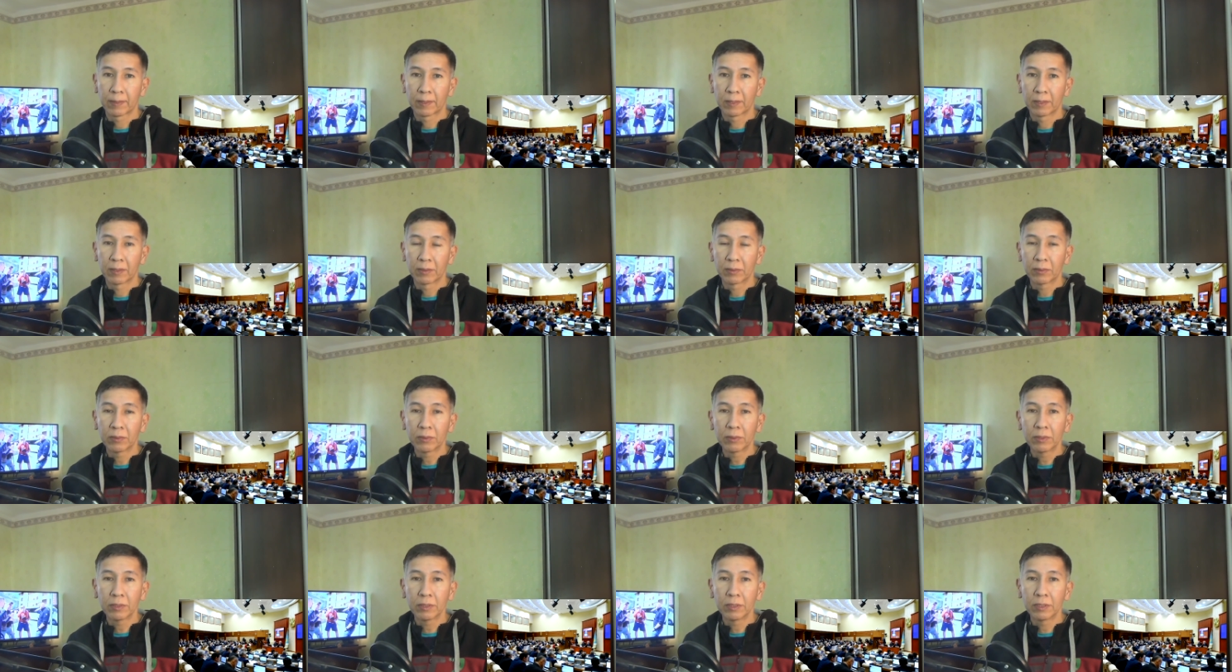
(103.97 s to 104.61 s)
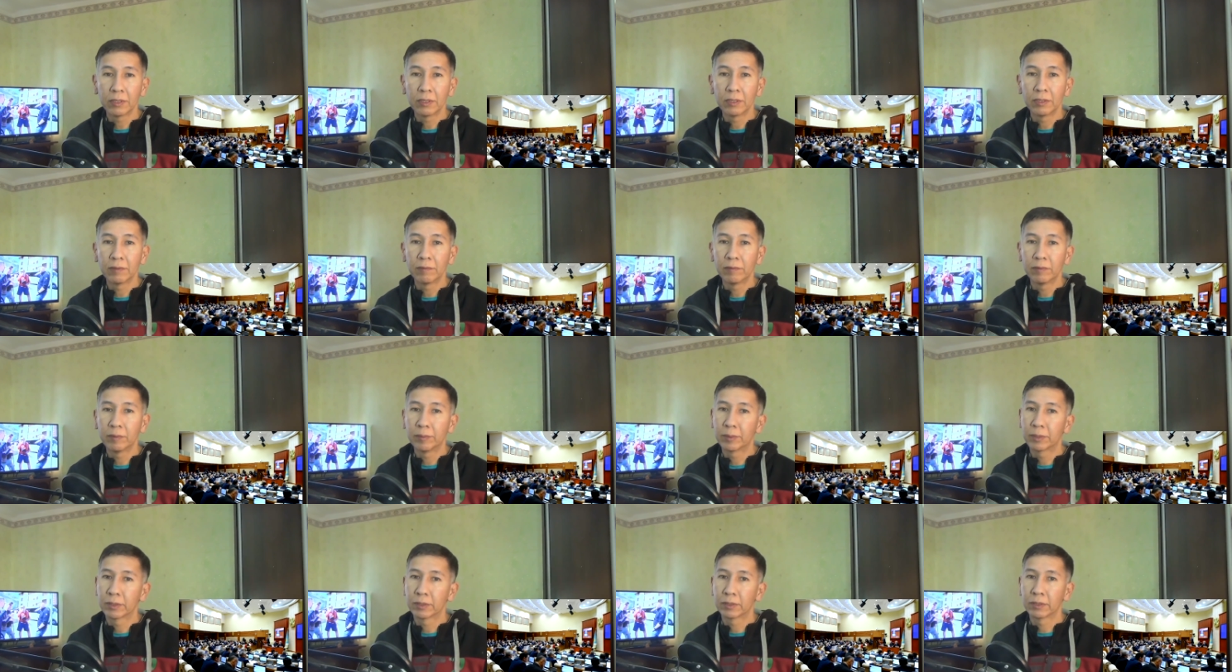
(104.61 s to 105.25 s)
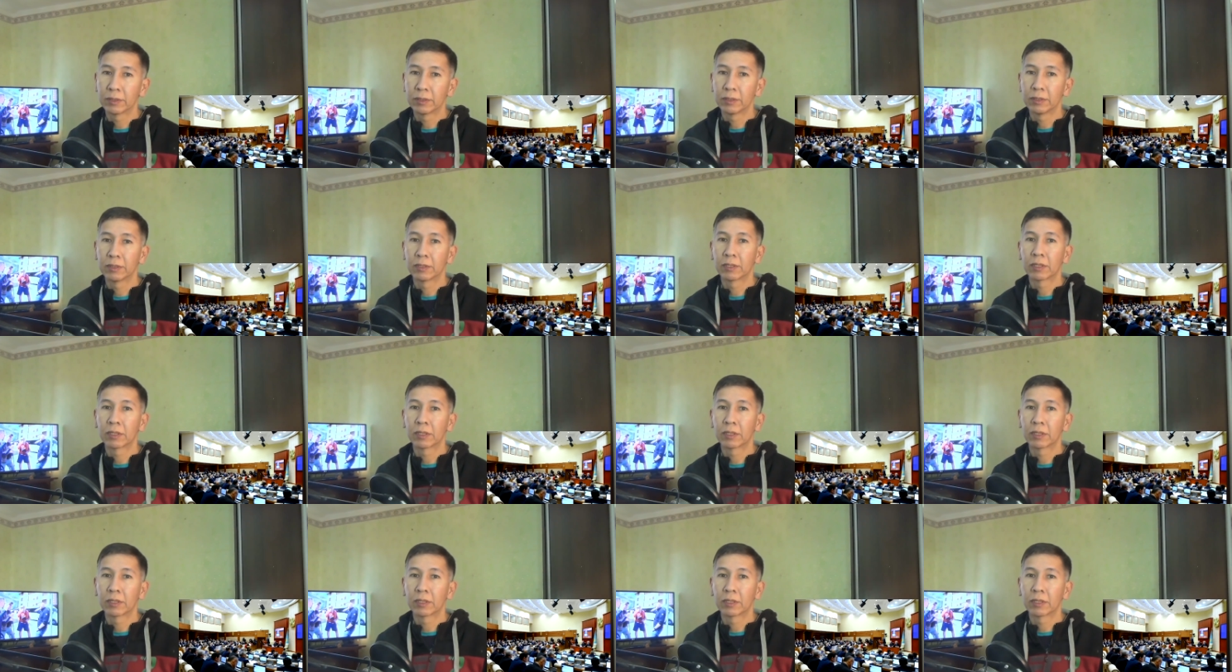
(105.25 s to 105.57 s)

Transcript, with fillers: которые не выбранные